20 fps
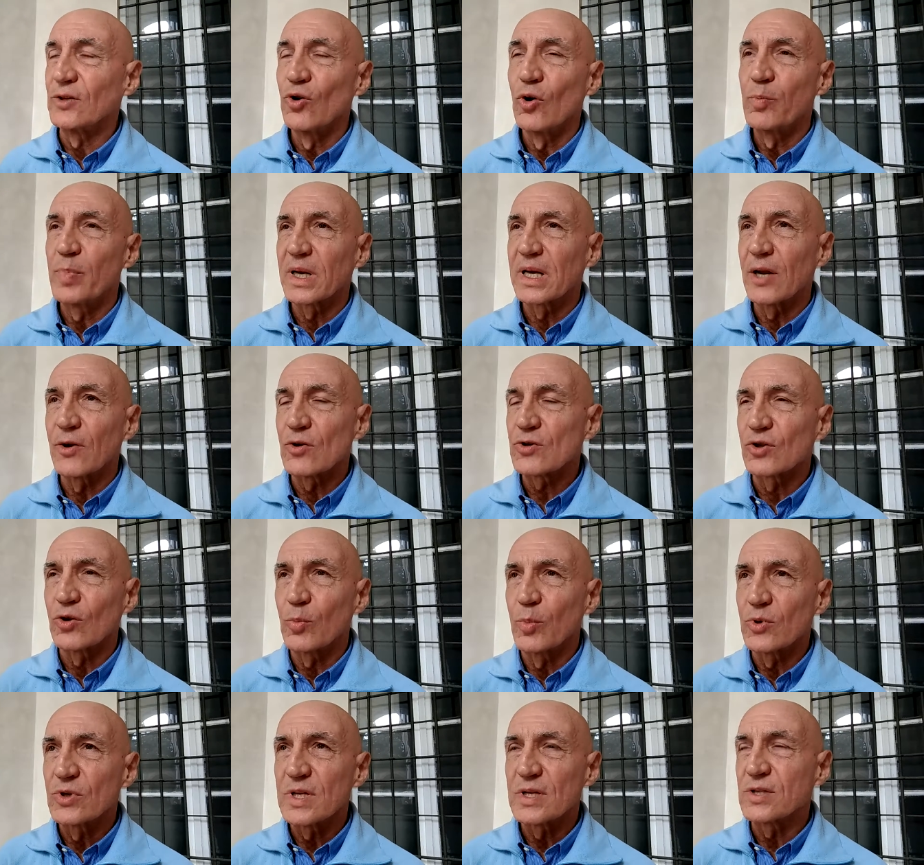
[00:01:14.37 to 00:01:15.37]
non per la nostra
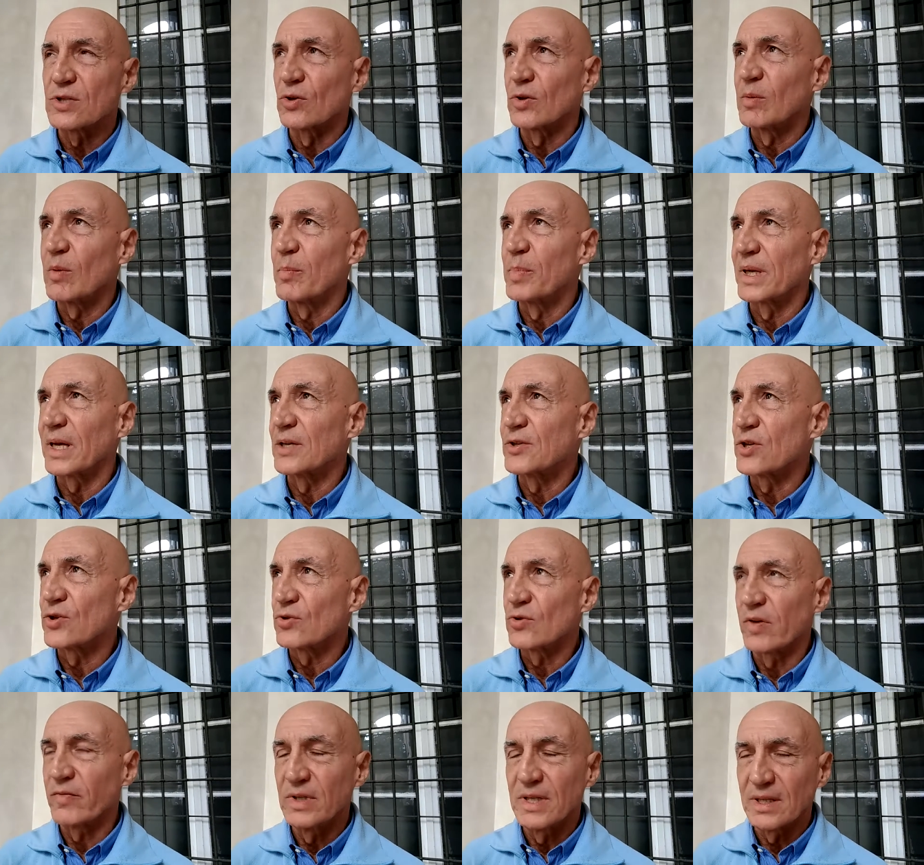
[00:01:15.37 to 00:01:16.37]
opposizione, ma perché ci
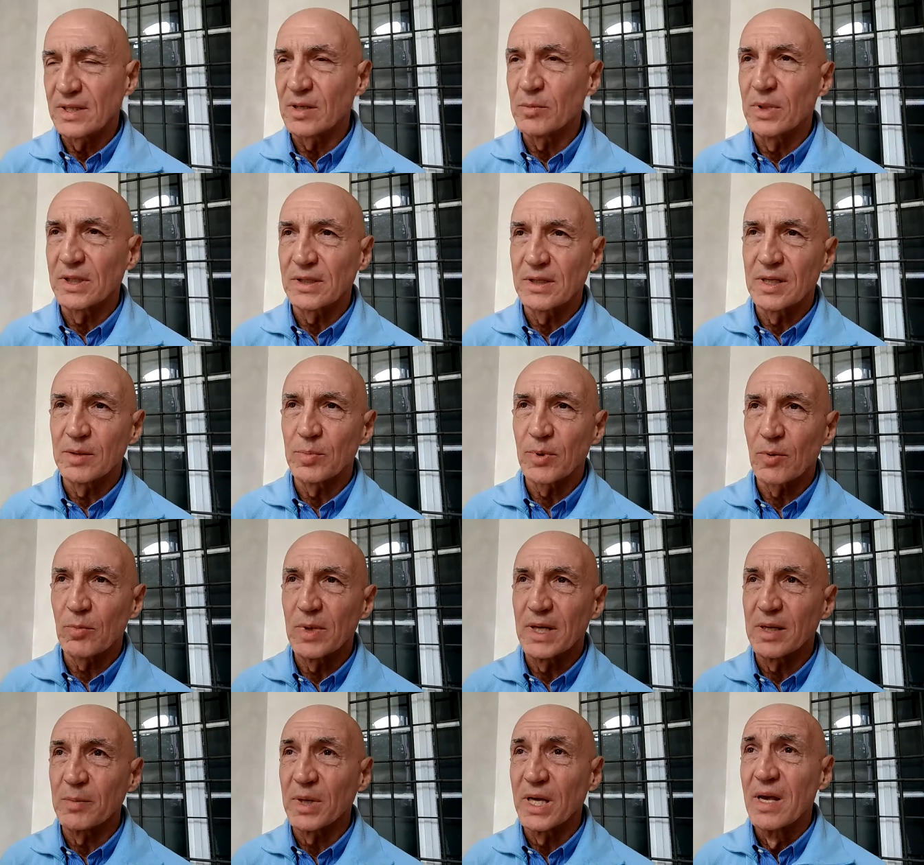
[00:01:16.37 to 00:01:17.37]
sono evidentemente dei
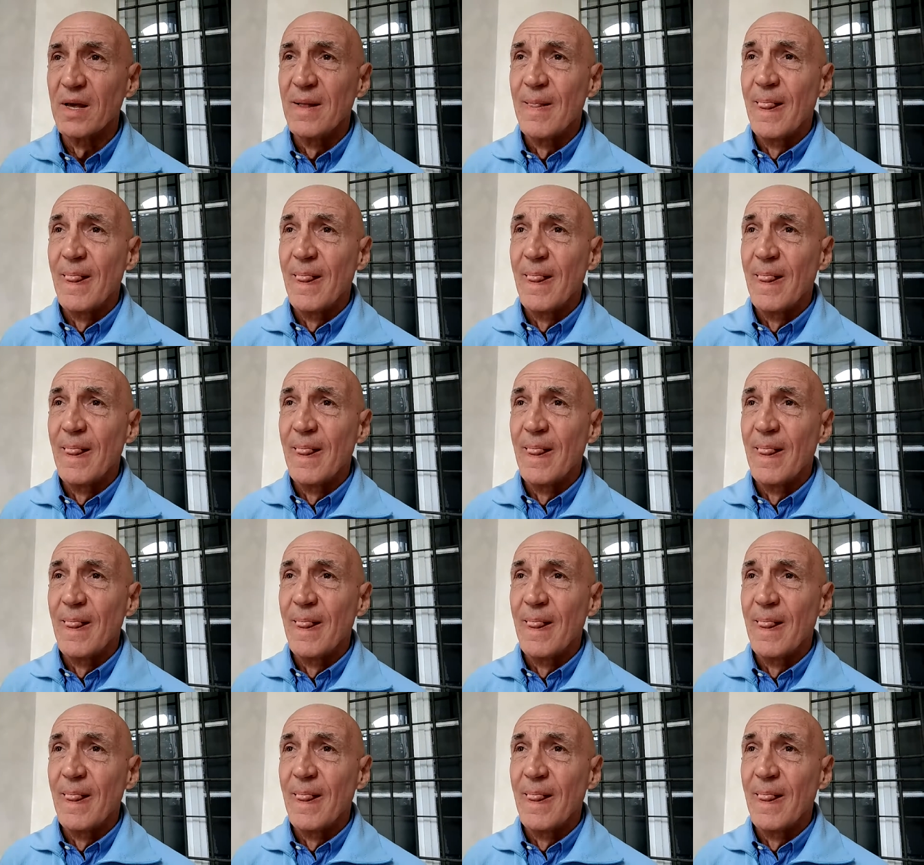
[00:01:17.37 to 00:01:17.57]
problemi.